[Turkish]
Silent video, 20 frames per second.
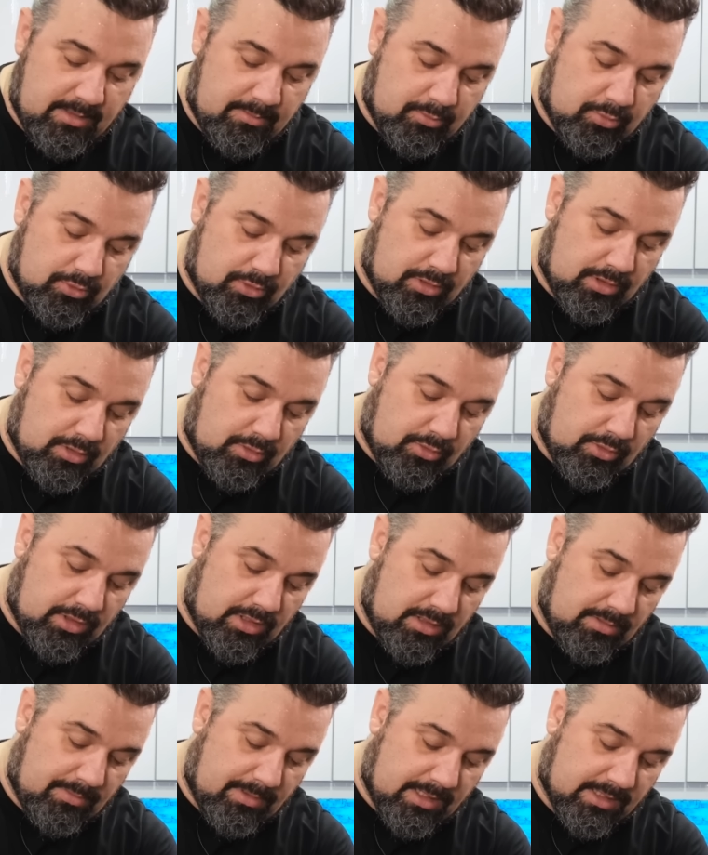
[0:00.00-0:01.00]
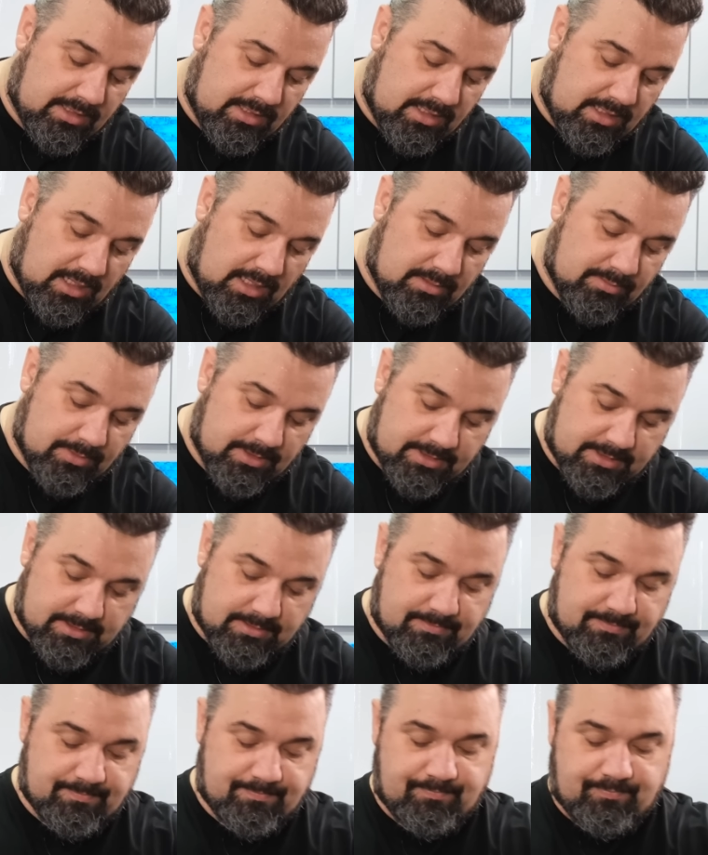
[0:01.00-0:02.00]
Bunu da koyalım hatrı
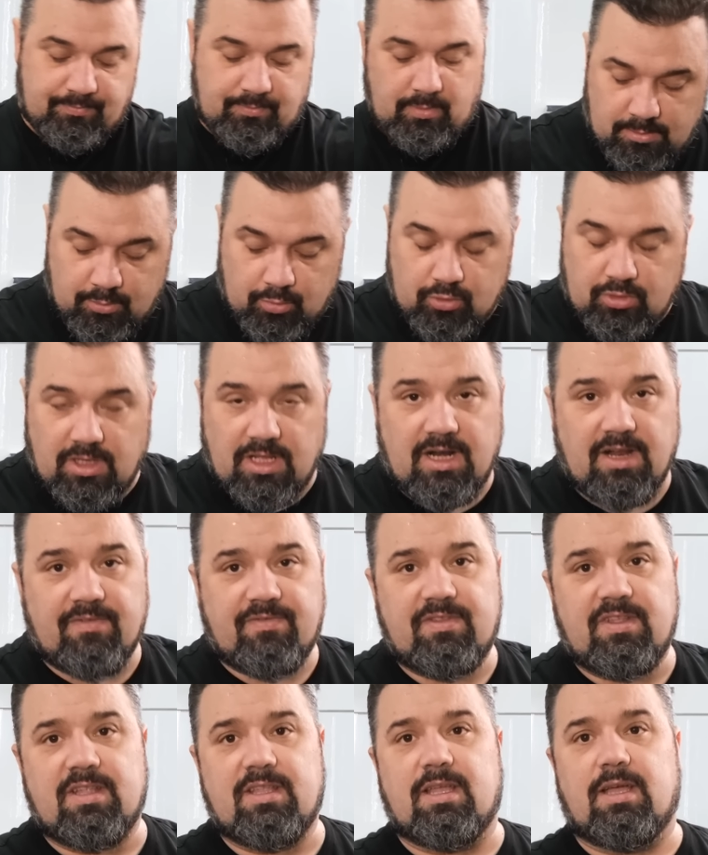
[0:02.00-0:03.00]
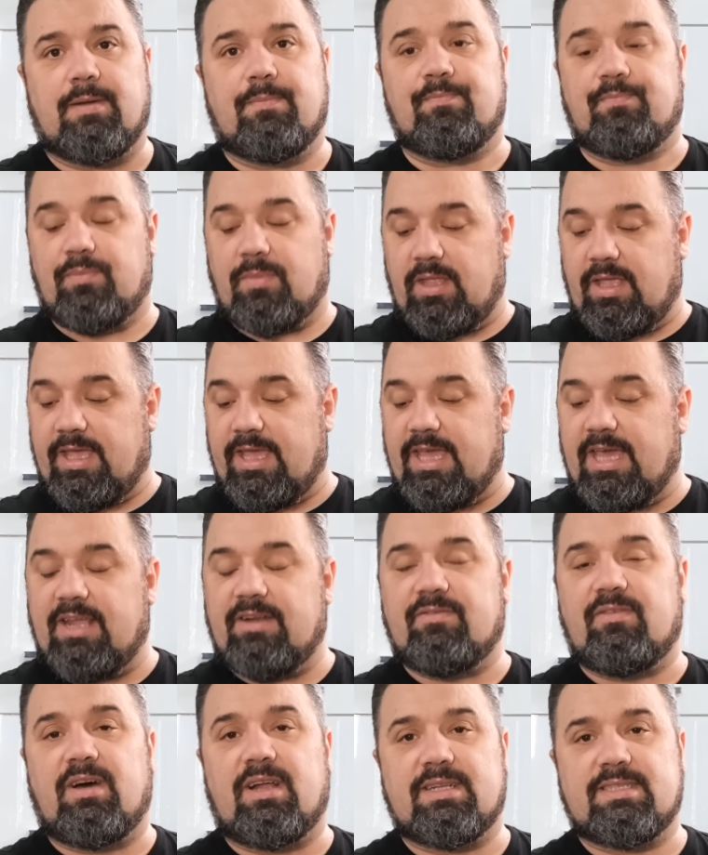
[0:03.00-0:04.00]
kalmasın. Bu tarafta da eğer
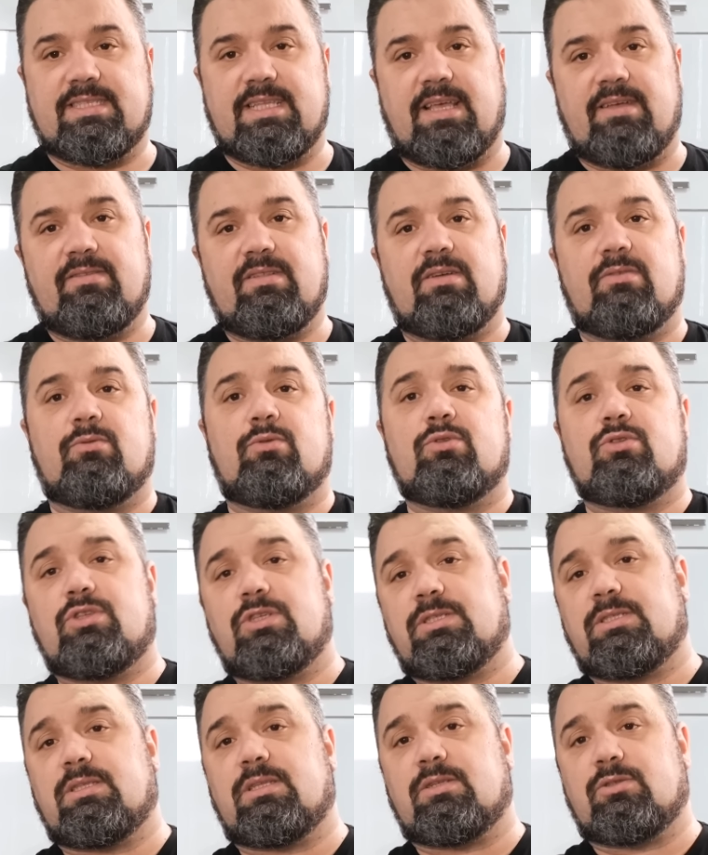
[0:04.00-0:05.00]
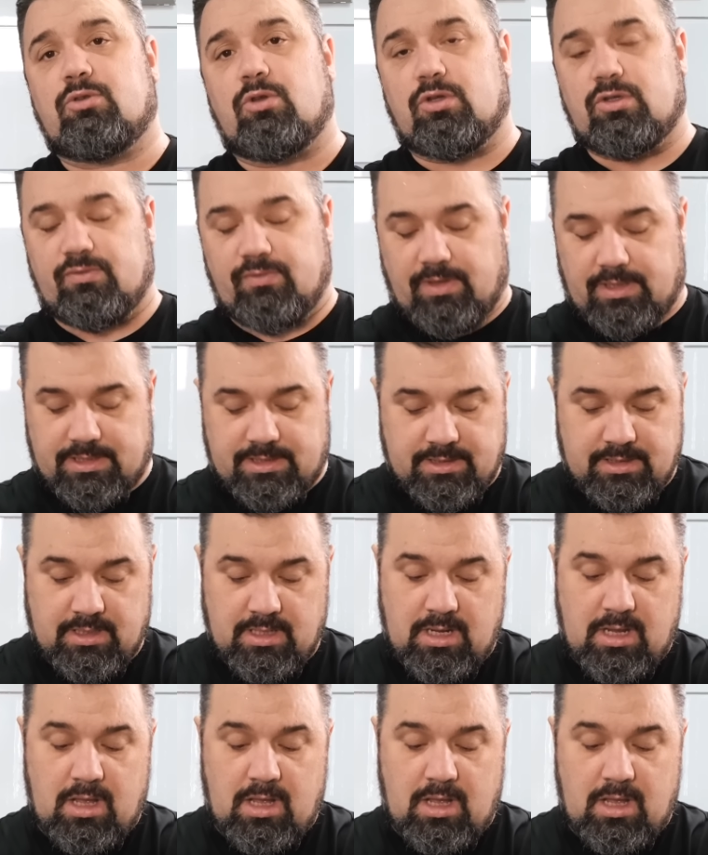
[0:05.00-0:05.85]
varsa evde Worcester sos var.